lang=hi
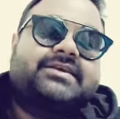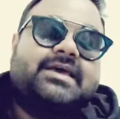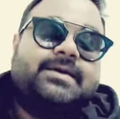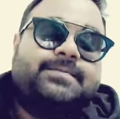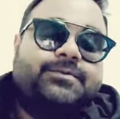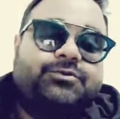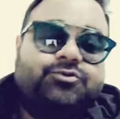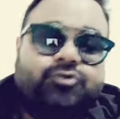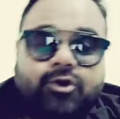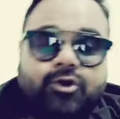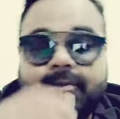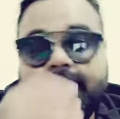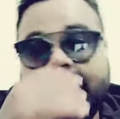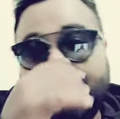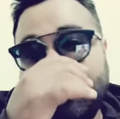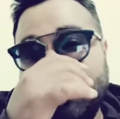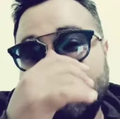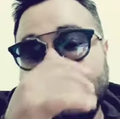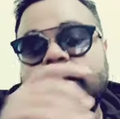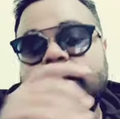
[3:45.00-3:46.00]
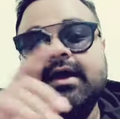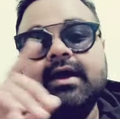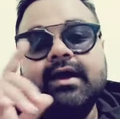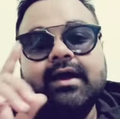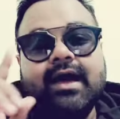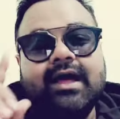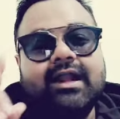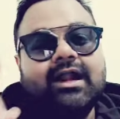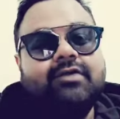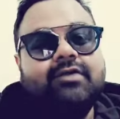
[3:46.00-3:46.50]
आज के एपिसोड में
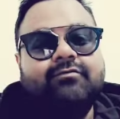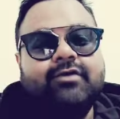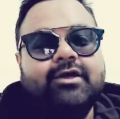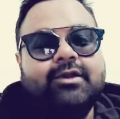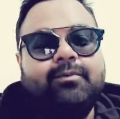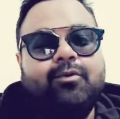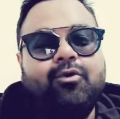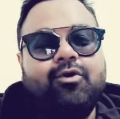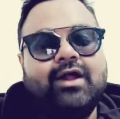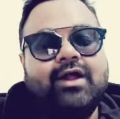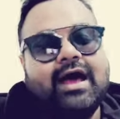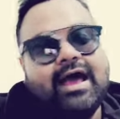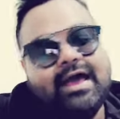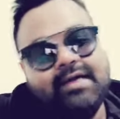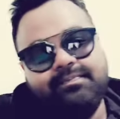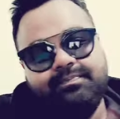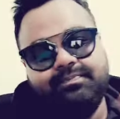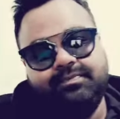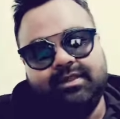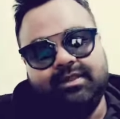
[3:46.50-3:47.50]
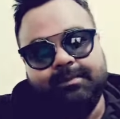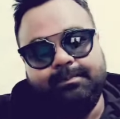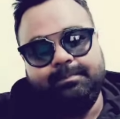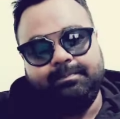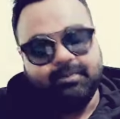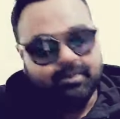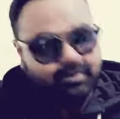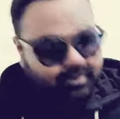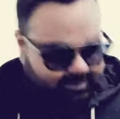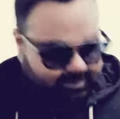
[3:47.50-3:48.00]
करणवीर भोरा एंड
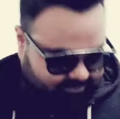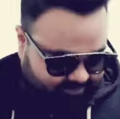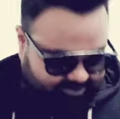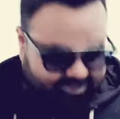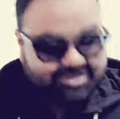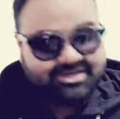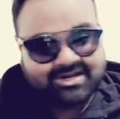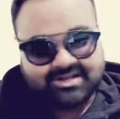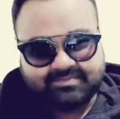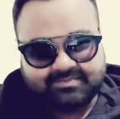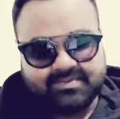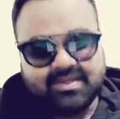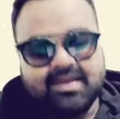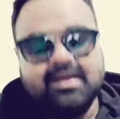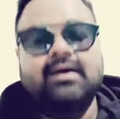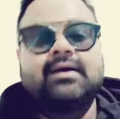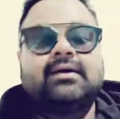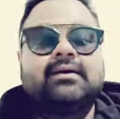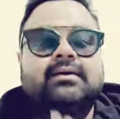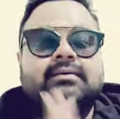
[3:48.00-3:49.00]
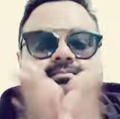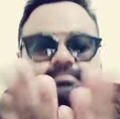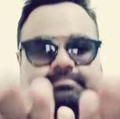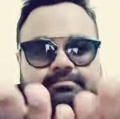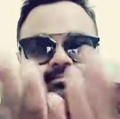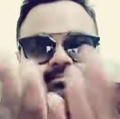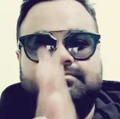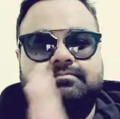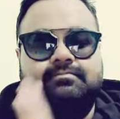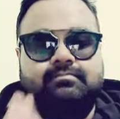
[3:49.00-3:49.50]
दीप शीशांक
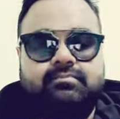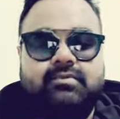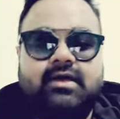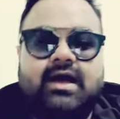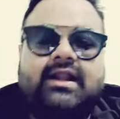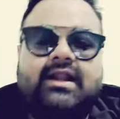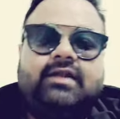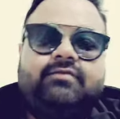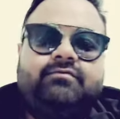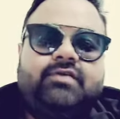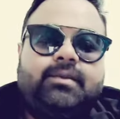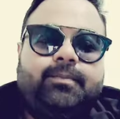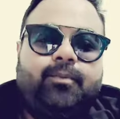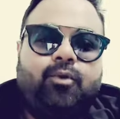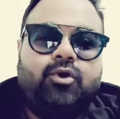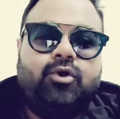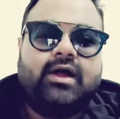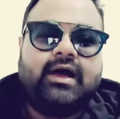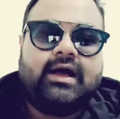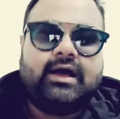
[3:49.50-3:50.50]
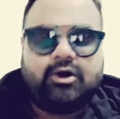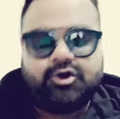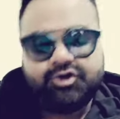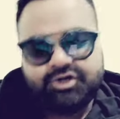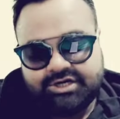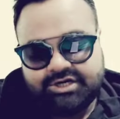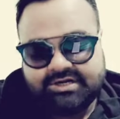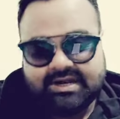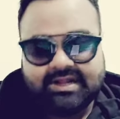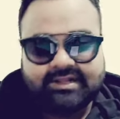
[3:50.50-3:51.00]
करणवीर भोरा और
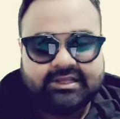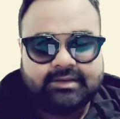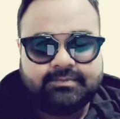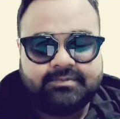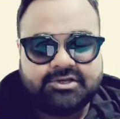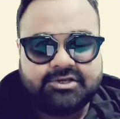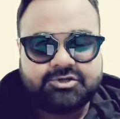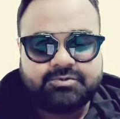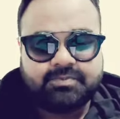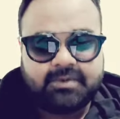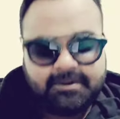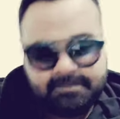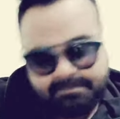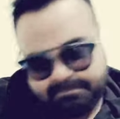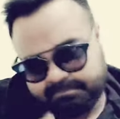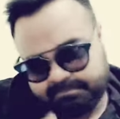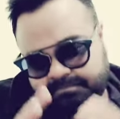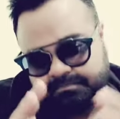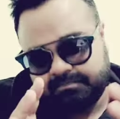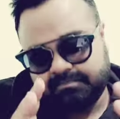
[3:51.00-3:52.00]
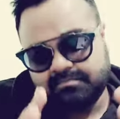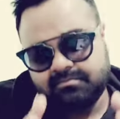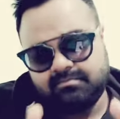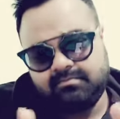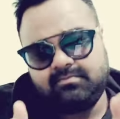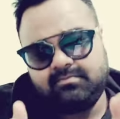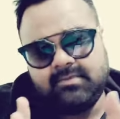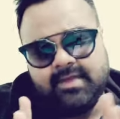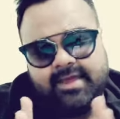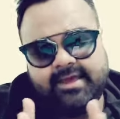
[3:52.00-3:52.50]
शीशांत के बीच में
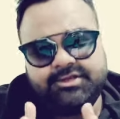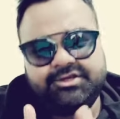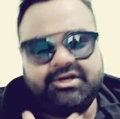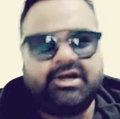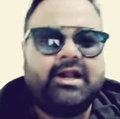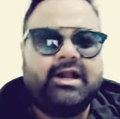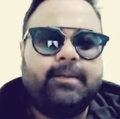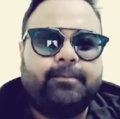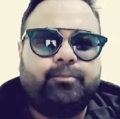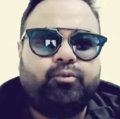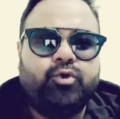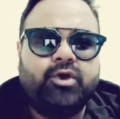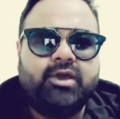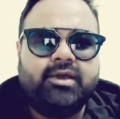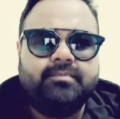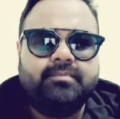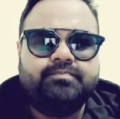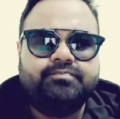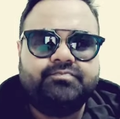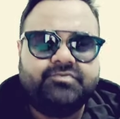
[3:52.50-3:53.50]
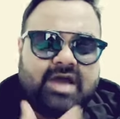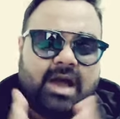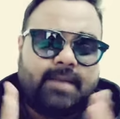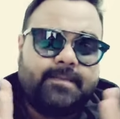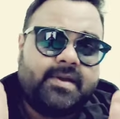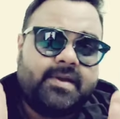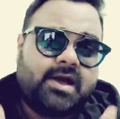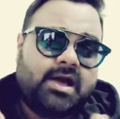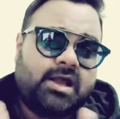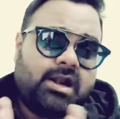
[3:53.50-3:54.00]
एक झड़प हुई जहां
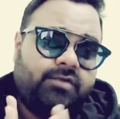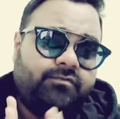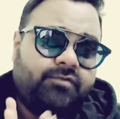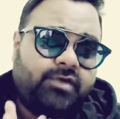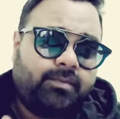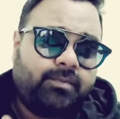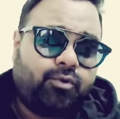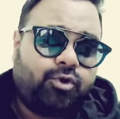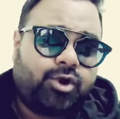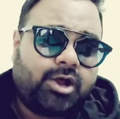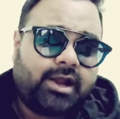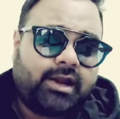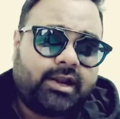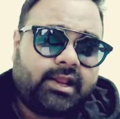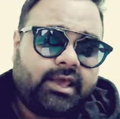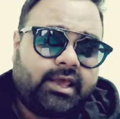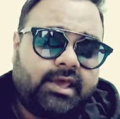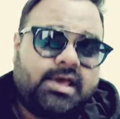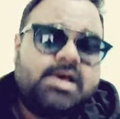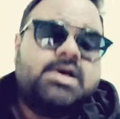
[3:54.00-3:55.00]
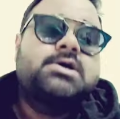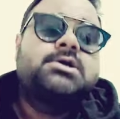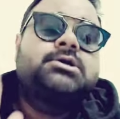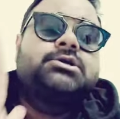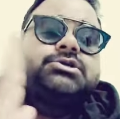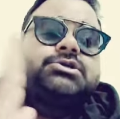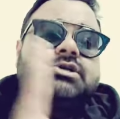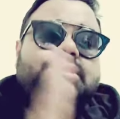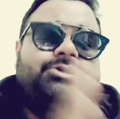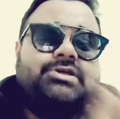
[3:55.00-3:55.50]
पे करणवीर भोरा ने
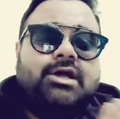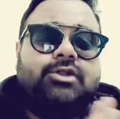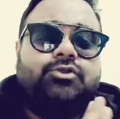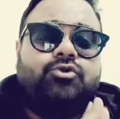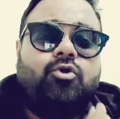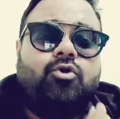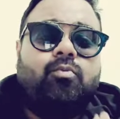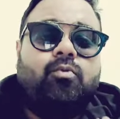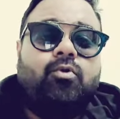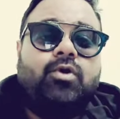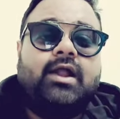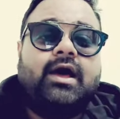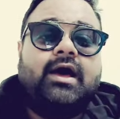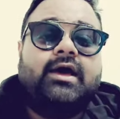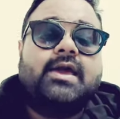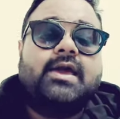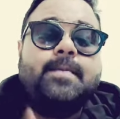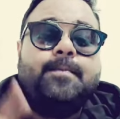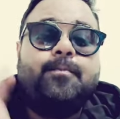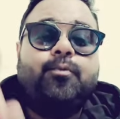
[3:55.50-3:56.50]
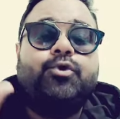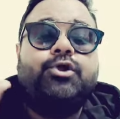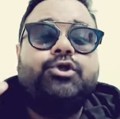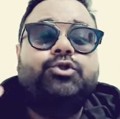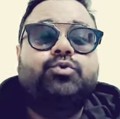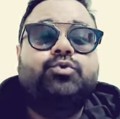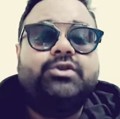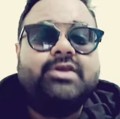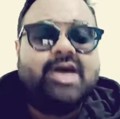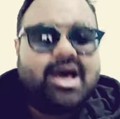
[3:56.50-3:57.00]
शीशांत को बोला कि पूरी
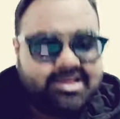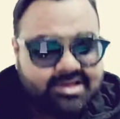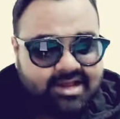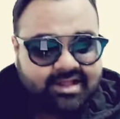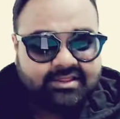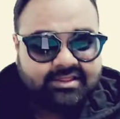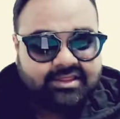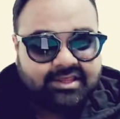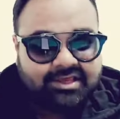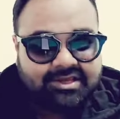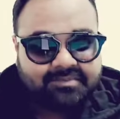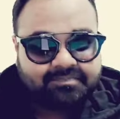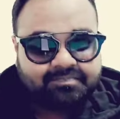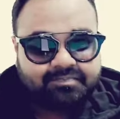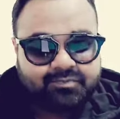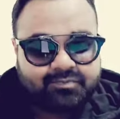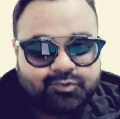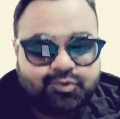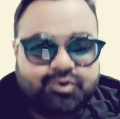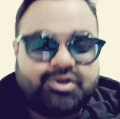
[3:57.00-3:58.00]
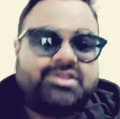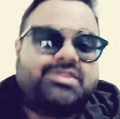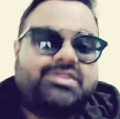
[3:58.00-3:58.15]
दुनिया जानती है तू